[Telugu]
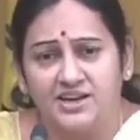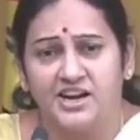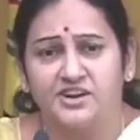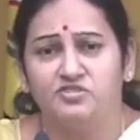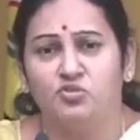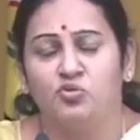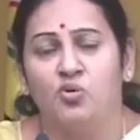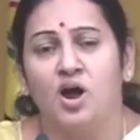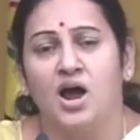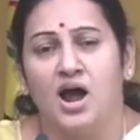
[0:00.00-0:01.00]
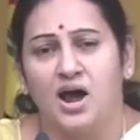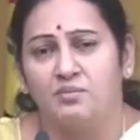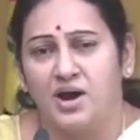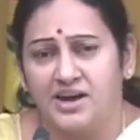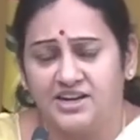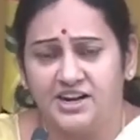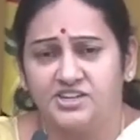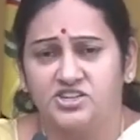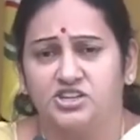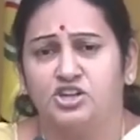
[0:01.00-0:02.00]
మాయలేడివి నువ్వు ఆ
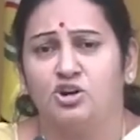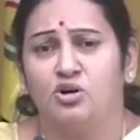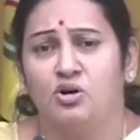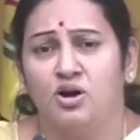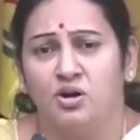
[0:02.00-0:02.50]
మాయలేడి చేతిలో